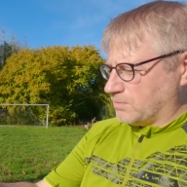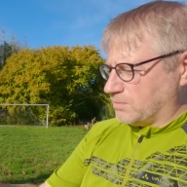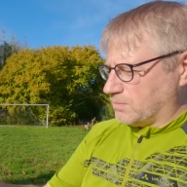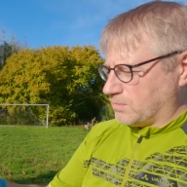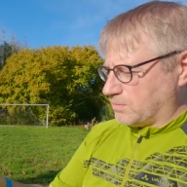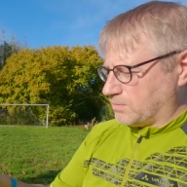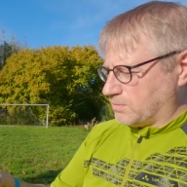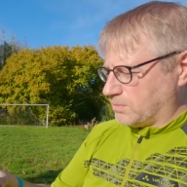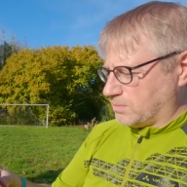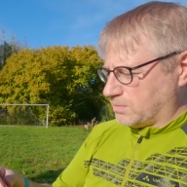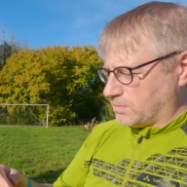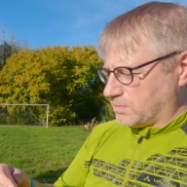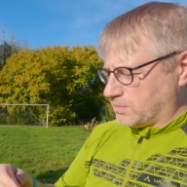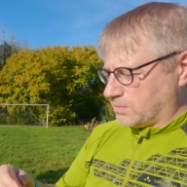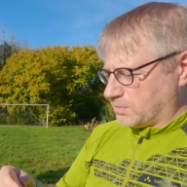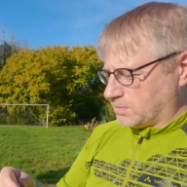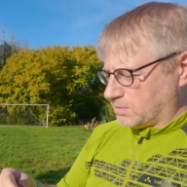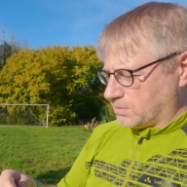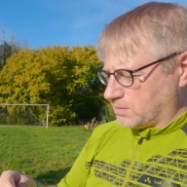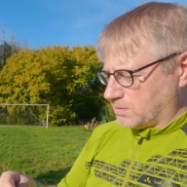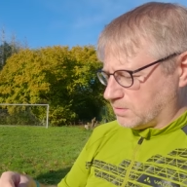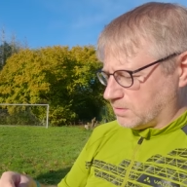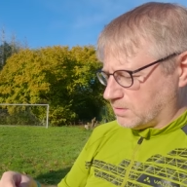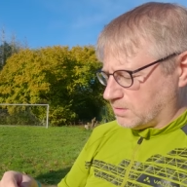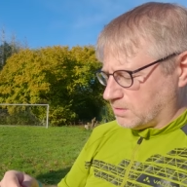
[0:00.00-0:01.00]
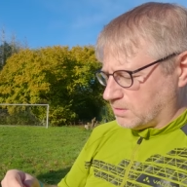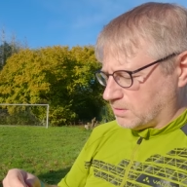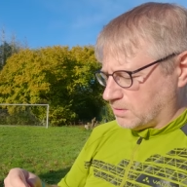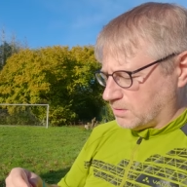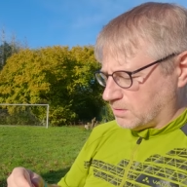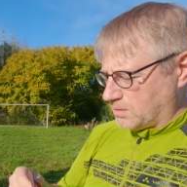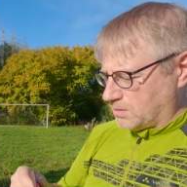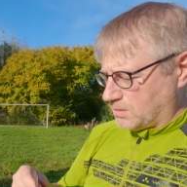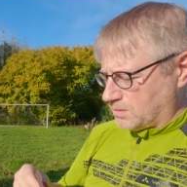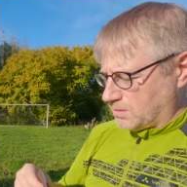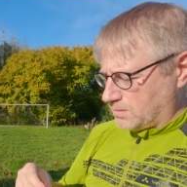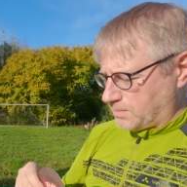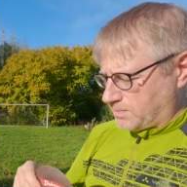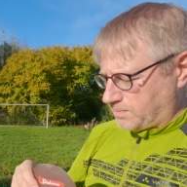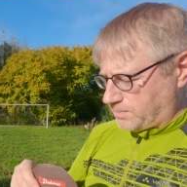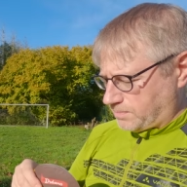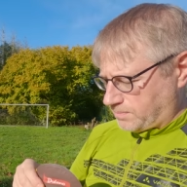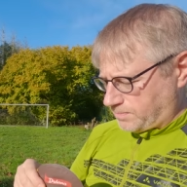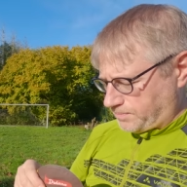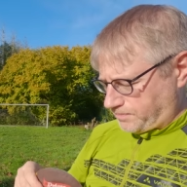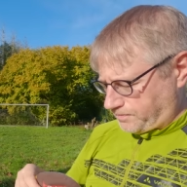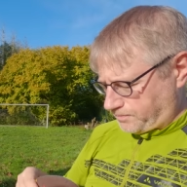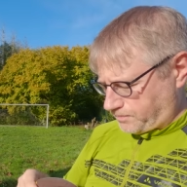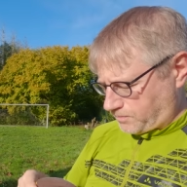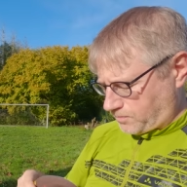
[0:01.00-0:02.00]
Weil da oben ist nämlich so ein Ding
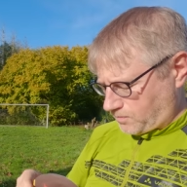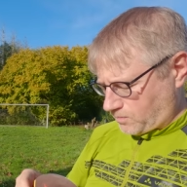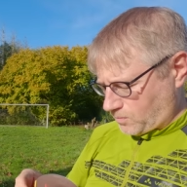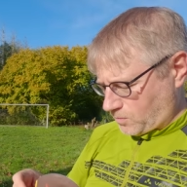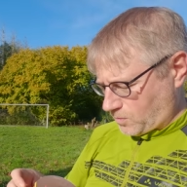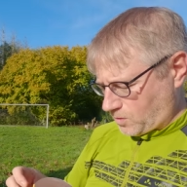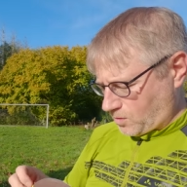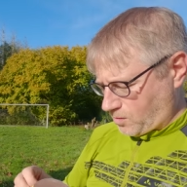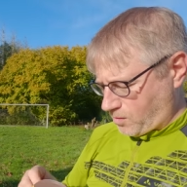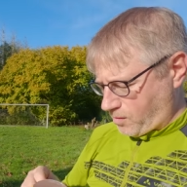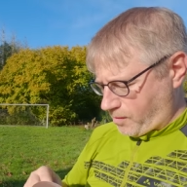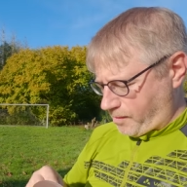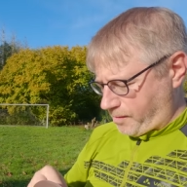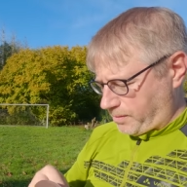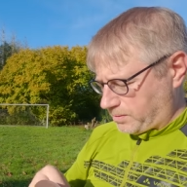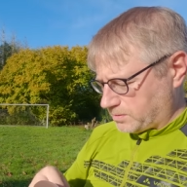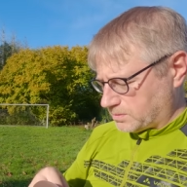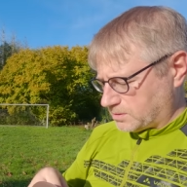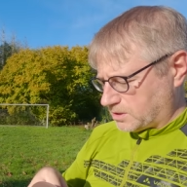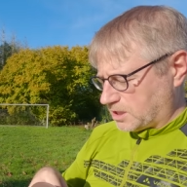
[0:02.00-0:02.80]
zum Verschließen.